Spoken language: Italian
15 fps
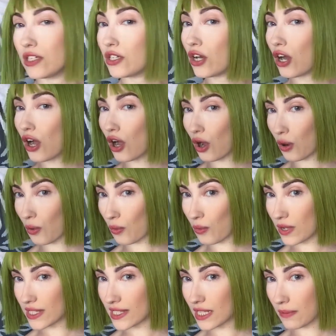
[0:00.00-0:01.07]
Io ho
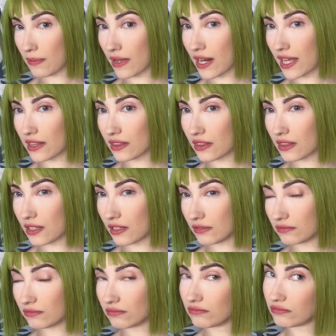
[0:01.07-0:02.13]
questa
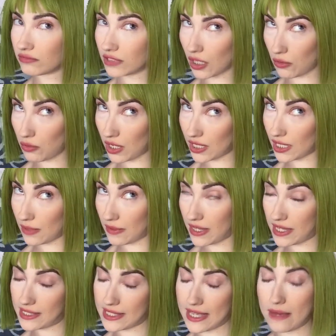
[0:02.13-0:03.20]
palette da qualche
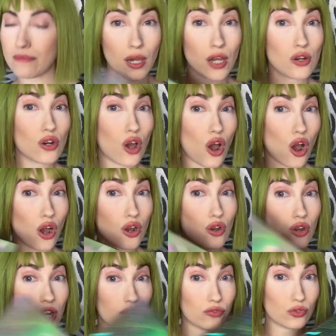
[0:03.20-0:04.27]
mese, però non ho
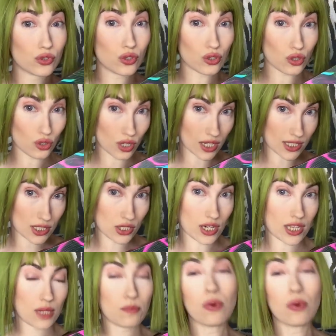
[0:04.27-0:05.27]
ancora avuto occasione di